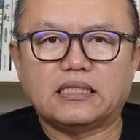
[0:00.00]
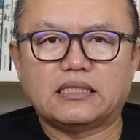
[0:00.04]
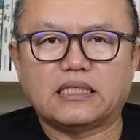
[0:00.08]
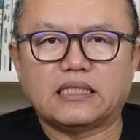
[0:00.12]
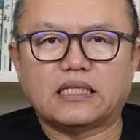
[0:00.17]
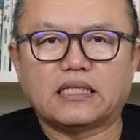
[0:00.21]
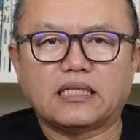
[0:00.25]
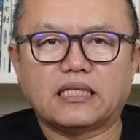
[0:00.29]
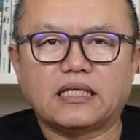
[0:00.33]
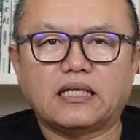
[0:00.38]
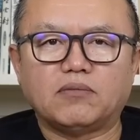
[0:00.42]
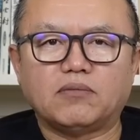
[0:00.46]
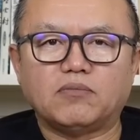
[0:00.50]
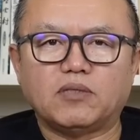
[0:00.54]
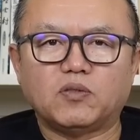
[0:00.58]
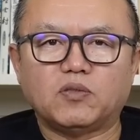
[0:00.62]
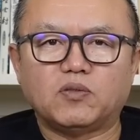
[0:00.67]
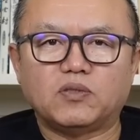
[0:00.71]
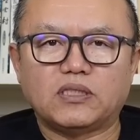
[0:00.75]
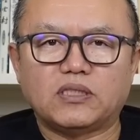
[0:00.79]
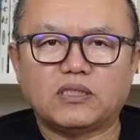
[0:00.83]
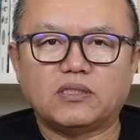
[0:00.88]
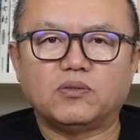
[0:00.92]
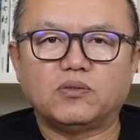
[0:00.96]
加拿大没
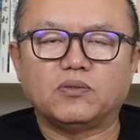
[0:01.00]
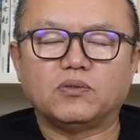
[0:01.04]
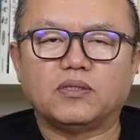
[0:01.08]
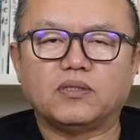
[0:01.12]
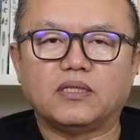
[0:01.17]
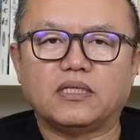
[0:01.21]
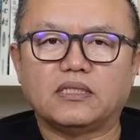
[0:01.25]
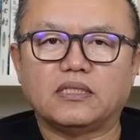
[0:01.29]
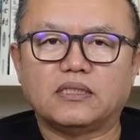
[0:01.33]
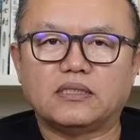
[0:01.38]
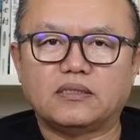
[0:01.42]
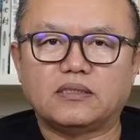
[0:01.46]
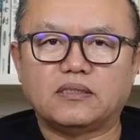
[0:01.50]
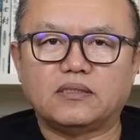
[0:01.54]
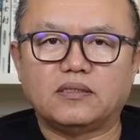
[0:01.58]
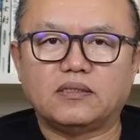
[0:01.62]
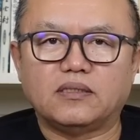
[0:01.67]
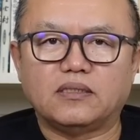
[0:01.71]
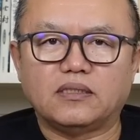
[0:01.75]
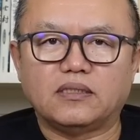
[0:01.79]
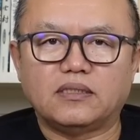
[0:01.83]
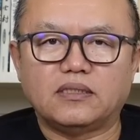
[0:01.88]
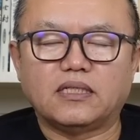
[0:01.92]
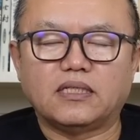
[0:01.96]
有击落，
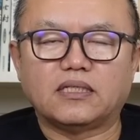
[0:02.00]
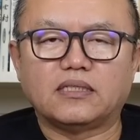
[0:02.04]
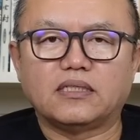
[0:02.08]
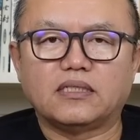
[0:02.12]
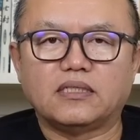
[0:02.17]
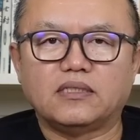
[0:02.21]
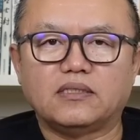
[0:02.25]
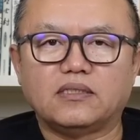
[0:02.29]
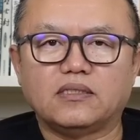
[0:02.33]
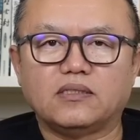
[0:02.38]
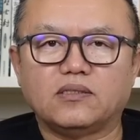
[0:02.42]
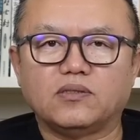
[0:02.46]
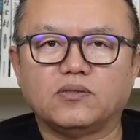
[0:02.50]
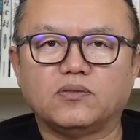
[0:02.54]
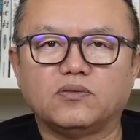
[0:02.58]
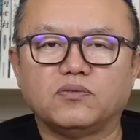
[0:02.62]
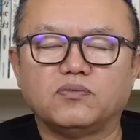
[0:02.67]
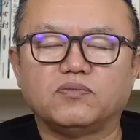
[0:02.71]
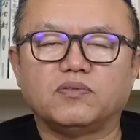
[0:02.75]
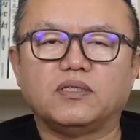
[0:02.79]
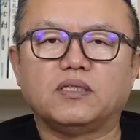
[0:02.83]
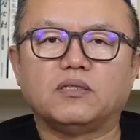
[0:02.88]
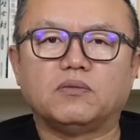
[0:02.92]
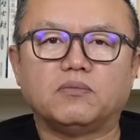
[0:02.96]
让这个气球
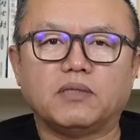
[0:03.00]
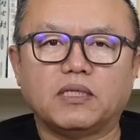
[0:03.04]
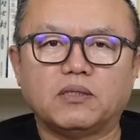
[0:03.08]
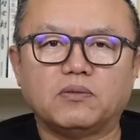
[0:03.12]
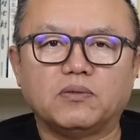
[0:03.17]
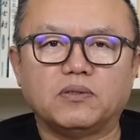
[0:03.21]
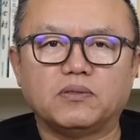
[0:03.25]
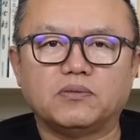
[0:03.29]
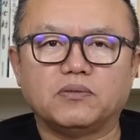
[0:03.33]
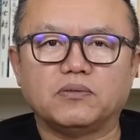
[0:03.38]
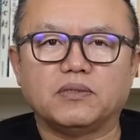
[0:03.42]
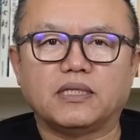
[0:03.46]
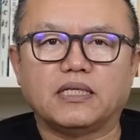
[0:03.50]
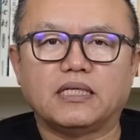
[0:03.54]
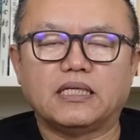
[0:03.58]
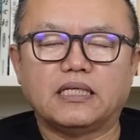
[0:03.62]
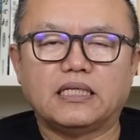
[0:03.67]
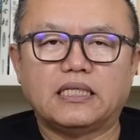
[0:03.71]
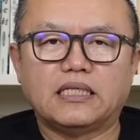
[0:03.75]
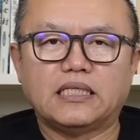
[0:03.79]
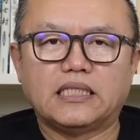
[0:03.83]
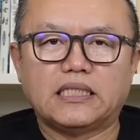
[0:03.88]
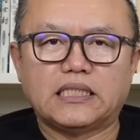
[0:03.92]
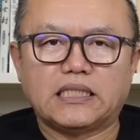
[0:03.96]
飞到美国去了
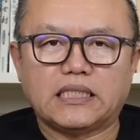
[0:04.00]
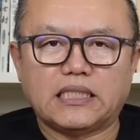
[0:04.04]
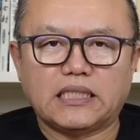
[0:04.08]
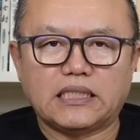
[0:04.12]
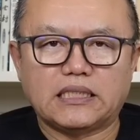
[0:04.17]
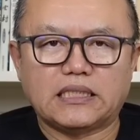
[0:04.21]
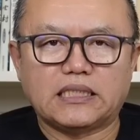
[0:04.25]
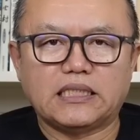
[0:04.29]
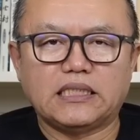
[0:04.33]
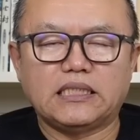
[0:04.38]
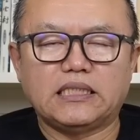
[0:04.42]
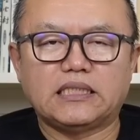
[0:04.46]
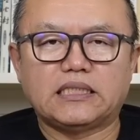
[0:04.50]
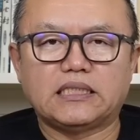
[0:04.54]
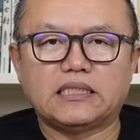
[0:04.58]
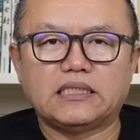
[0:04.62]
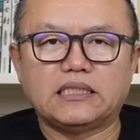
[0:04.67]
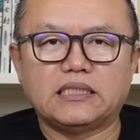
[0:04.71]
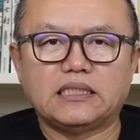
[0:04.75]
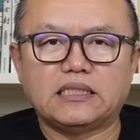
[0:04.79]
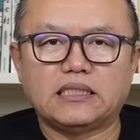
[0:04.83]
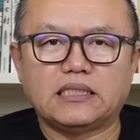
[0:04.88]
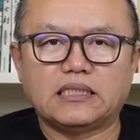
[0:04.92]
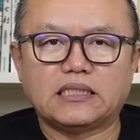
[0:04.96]
啊。这一
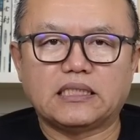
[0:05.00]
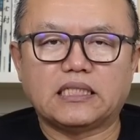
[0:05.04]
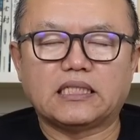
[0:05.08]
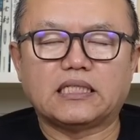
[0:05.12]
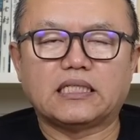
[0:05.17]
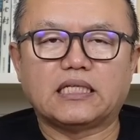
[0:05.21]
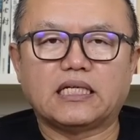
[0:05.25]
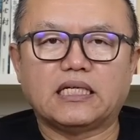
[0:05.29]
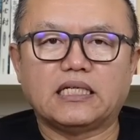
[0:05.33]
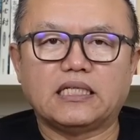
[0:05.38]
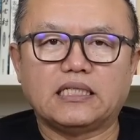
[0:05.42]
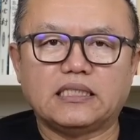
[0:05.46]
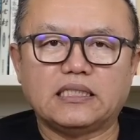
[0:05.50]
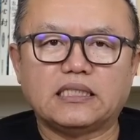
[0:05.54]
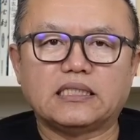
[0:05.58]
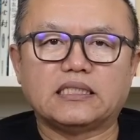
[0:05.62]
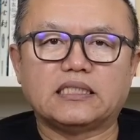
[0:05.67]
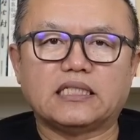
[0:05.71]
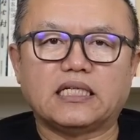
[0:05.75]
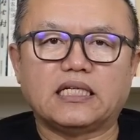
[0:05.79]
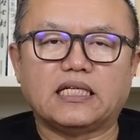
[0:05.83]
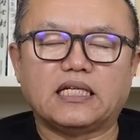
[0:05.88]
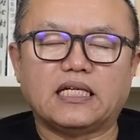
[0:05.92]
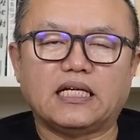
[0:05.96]
次加拿大也硬
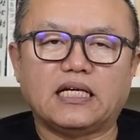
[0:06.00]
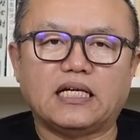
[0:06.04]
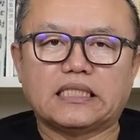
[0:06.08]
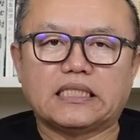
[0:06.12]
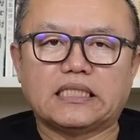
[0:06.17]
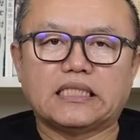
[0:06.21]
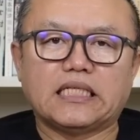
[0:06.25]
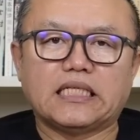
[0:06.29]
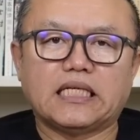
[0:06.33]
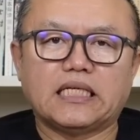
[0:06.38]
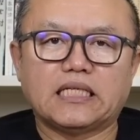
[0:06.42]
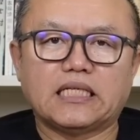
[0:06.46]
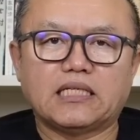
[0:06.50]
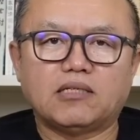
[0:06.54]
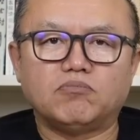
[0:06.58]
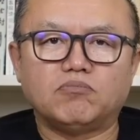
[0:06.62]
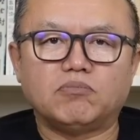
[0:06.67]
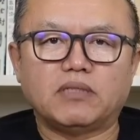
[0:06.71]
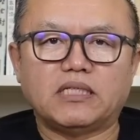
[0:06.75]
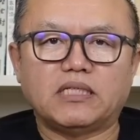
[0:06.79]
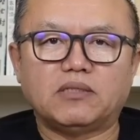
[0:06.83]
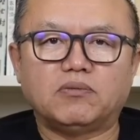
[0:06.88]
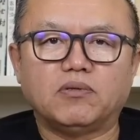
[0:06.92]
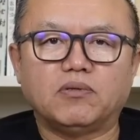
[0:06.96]
起来了，加拿大跟
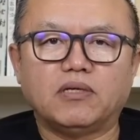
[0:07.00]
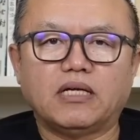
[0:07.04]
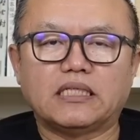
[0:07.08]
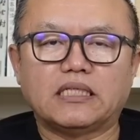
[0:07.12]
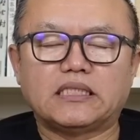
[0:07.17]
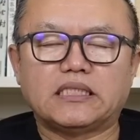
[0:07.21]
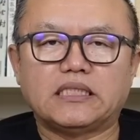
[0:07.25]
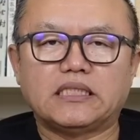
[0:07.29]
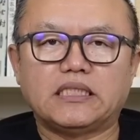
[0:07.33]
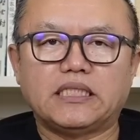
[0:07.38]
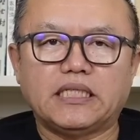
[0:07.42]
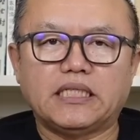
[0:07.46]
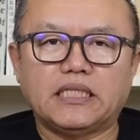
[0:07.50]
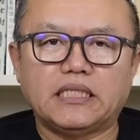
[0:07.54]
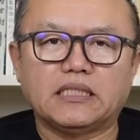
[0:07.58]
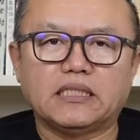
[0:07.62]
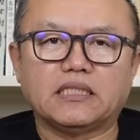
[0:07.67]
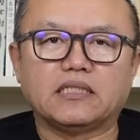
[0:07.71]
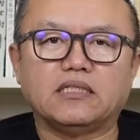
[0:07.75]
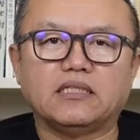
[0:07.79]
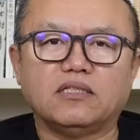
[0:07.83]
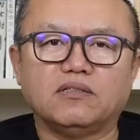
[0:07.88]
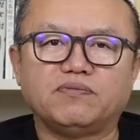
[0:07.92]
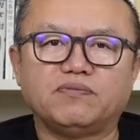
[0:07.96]
美国呀是联
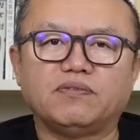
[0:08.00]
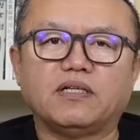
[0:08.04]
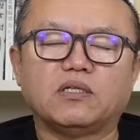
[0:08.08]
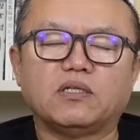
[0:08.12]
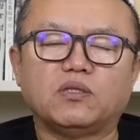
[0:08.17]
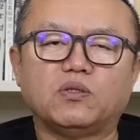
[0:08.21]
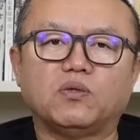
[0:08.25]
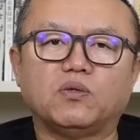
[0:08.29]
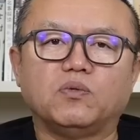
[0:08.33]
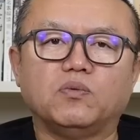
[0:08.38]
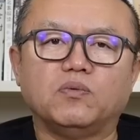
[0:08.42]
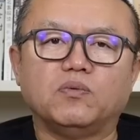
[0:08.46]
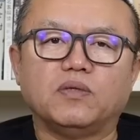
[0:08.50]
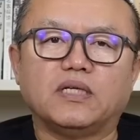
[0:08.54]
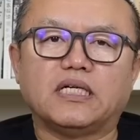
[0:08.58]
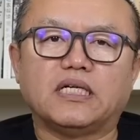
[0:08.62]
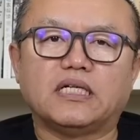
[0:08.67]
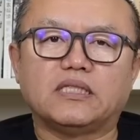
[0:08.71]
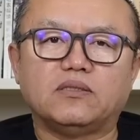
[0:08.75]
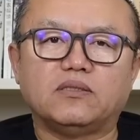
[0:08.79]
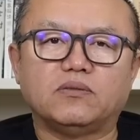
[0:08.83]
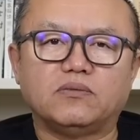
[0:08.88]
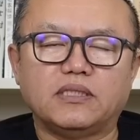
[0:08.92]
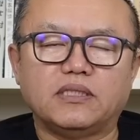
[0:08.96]
合防空
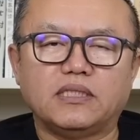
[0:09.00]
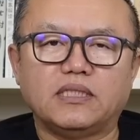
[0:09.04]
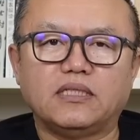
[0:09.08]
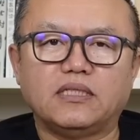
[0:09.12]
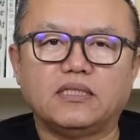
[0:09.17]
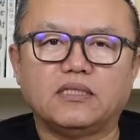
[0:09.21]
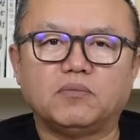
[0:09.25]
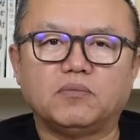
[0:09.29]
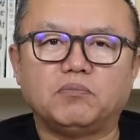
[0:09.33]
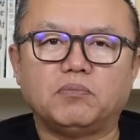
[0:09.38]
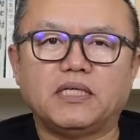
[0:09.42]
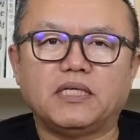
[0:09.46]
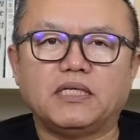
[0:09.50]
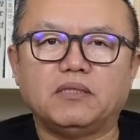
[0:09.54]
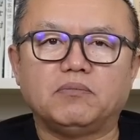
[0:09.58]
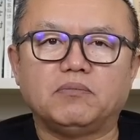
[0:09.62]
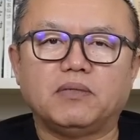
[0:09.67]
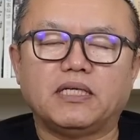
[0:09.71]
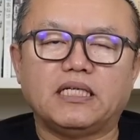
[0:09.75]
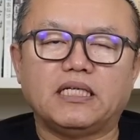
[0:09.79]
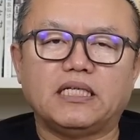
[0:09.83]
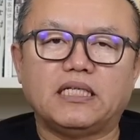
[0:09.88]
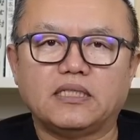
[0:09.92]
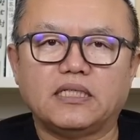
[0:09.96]
啊，有一个北
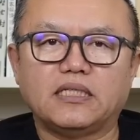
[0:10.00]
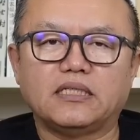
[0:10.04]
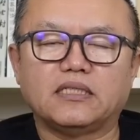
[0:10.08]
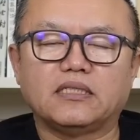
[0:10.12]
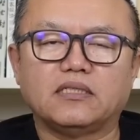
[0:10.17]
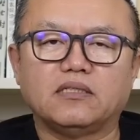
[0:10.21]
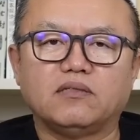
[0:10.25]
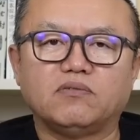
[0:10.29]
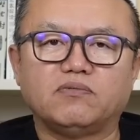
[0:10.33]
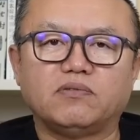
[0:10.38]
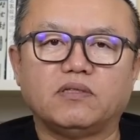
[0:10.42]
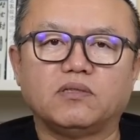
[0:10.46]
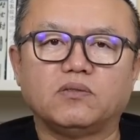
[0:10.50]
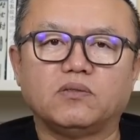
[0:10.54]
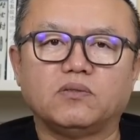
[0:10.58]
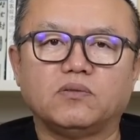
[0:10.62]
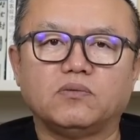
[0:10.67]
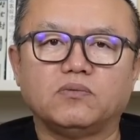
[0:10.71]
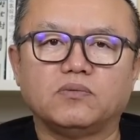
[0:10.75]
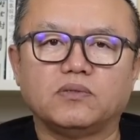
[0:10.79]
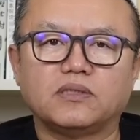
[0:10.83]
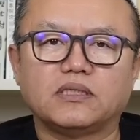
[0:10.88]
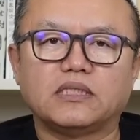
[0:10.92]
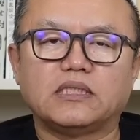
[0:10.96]
美联合防
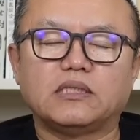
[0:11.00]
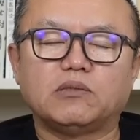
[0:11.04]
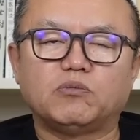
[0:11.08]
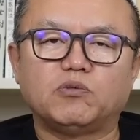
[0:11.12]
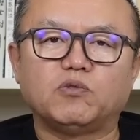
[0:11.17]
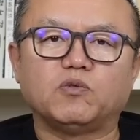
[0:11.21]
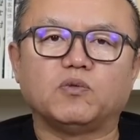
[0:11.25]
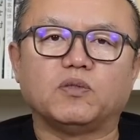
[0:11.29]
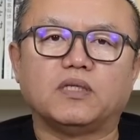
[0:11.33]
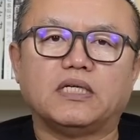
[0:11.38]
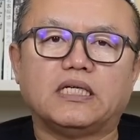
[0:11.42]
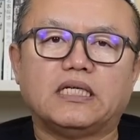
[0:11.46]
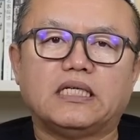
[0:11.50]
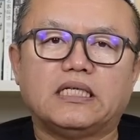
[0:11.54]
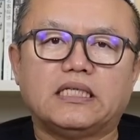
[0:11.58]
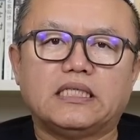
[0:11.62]
空司令部。